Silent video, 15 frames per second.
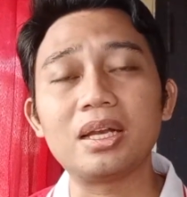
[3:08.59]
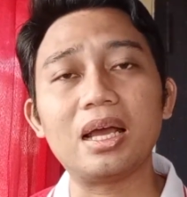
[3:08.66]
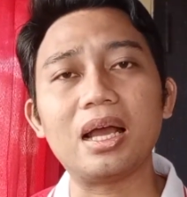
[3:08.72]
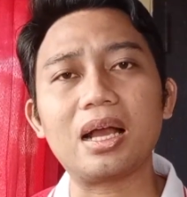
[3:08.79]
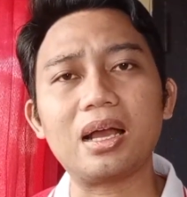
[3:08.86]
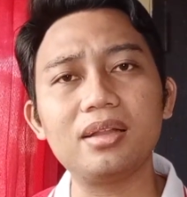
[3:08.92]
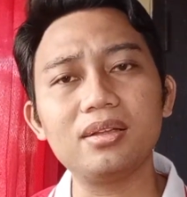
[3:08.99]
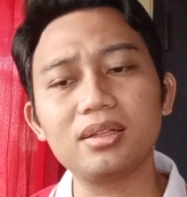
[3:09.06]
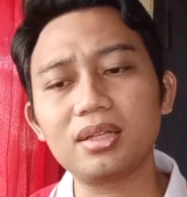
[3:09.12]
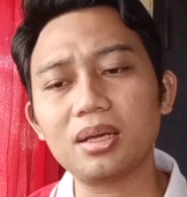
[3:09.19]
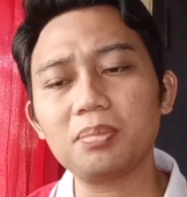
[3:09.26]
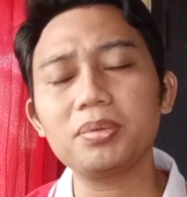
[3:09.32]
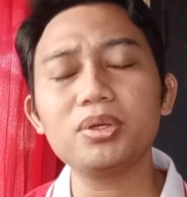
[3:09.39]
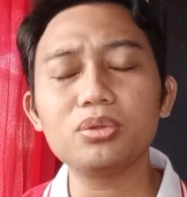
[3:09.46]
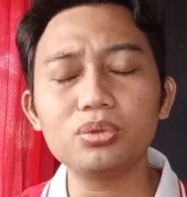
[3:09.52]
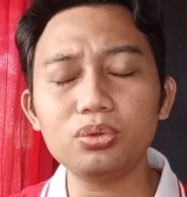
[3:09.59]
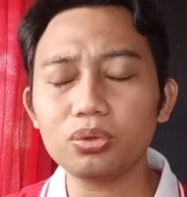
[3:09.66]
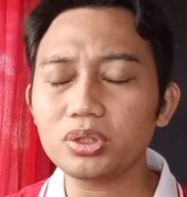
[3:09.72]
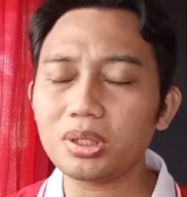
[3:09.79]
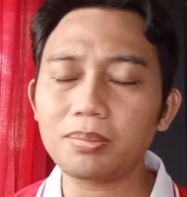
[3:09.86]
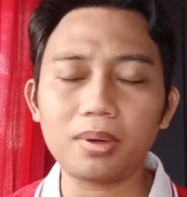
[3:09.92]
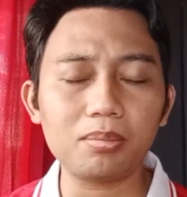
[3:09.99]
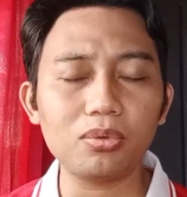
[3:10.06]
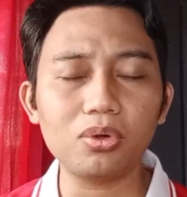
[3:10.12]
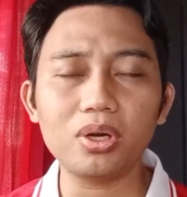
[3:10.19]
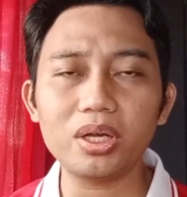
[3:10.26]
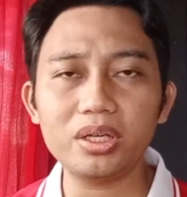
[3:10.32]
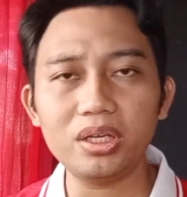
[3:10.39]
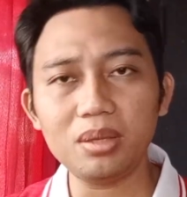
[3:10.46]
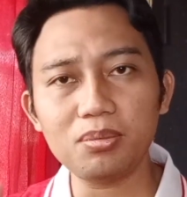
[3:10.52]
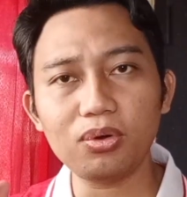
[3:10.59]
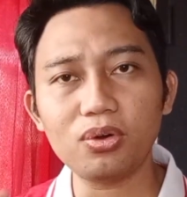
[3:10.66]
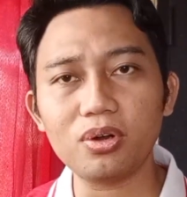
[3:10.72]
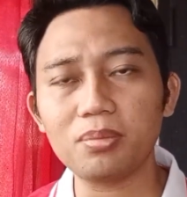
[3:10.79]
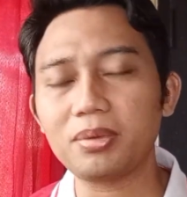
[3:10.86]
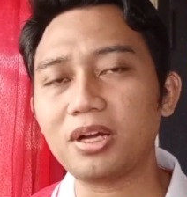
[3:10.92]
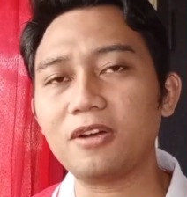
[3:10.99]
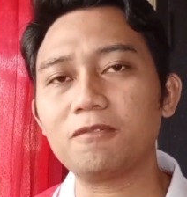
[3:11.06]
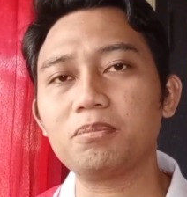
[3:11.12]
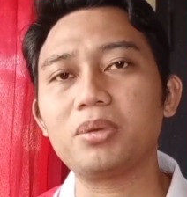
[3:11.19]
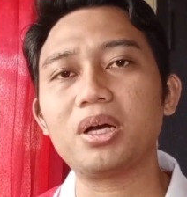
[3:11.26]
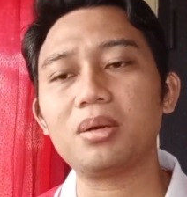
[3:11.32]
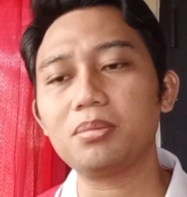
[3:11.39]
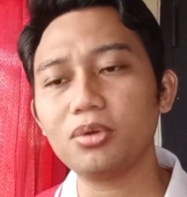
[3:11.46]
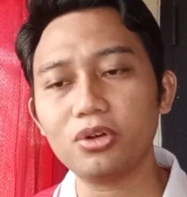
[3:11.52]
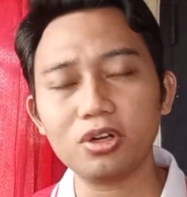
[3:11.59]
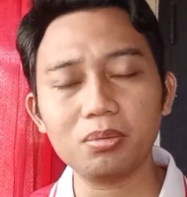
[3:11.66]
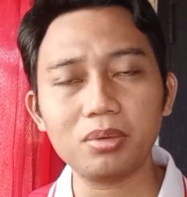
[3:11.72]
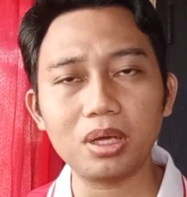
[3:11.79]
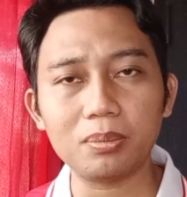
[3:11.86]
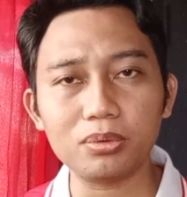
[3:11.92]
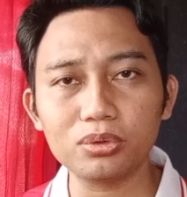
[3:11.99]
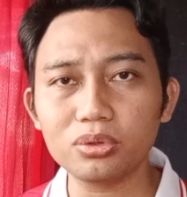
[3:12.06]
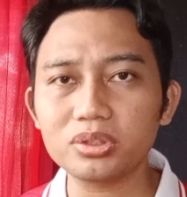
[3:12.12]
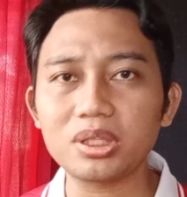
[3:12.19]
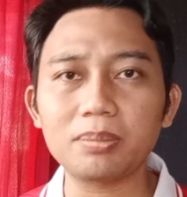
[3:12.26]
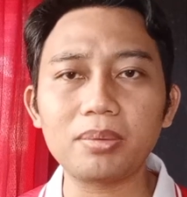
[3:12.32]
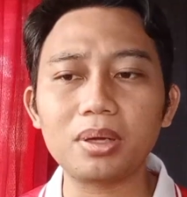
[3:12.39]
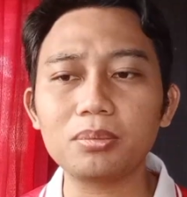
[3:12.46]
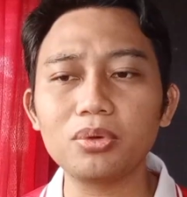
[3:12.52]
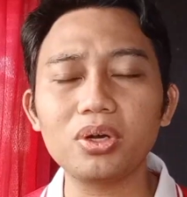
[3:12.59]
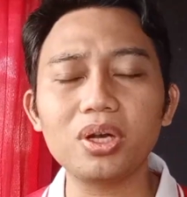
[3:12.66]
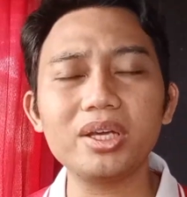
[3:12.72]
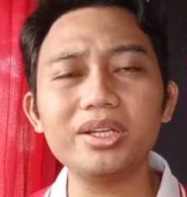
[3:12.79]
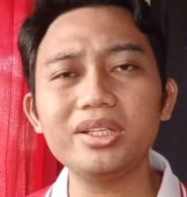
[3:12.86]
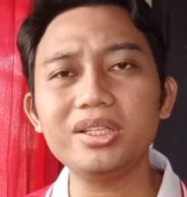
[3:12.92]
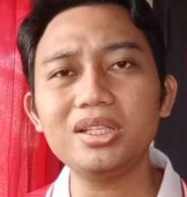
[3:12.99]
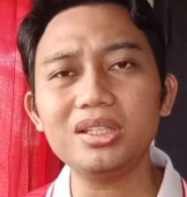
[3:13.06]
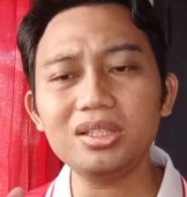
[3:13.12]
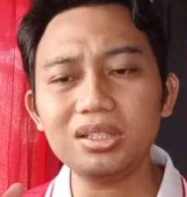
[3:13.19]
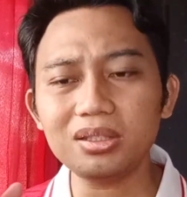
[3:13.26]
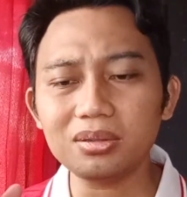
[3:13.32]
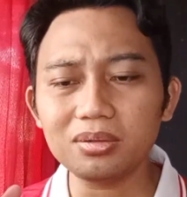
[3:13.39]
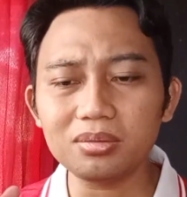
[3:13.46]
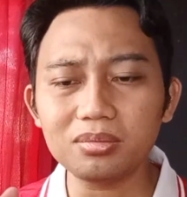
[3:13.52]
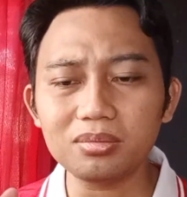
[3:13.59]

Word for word: Nah, akan tetapi untuk sepak bola ini mohon maaf, Pak. Mohon maaf untuk sepak bola ini